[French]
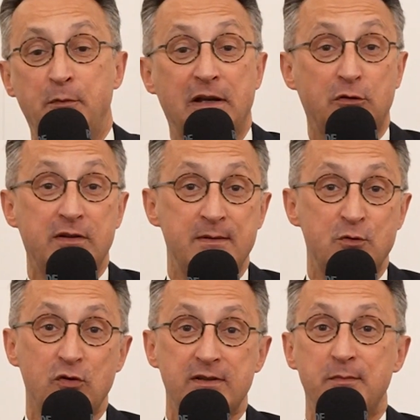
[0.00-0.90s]
Et puis la troisième
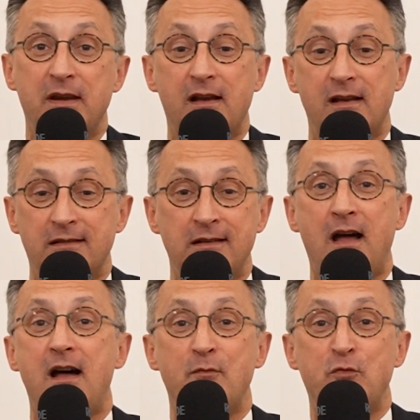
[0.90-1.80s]
chose, et eh bien
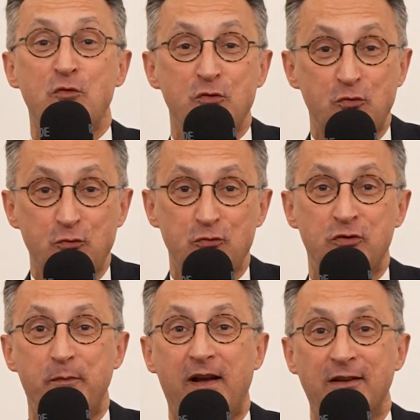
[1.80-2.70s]
là, pour le coup, je
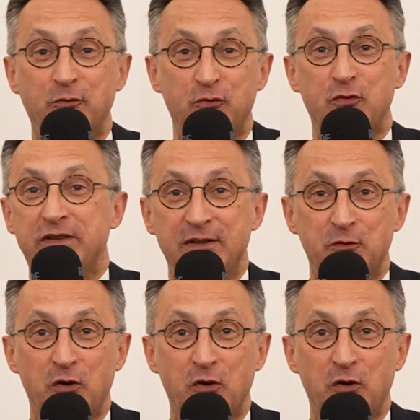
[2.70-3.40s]
parle à tous ceux qui nous